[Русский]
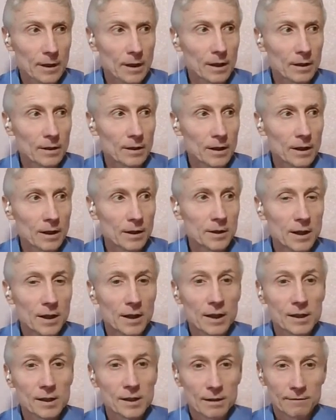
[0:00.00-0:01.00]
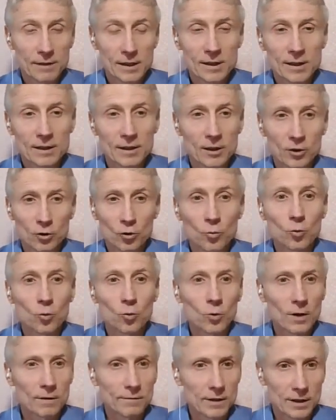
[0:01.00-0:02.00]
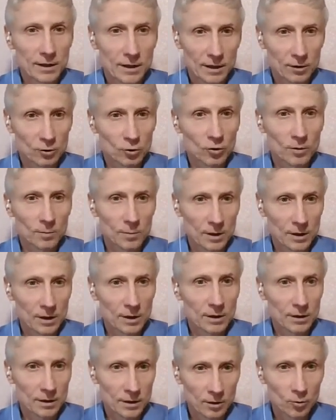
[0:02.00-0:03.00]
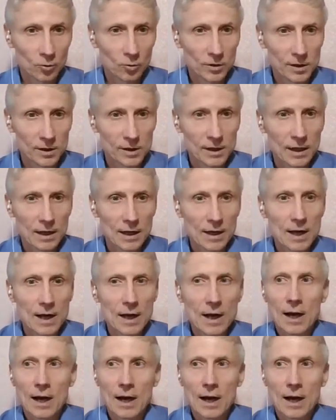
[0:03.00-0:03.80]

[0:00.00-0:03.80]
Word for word: это не оставаться на том уровне, на котором она находится –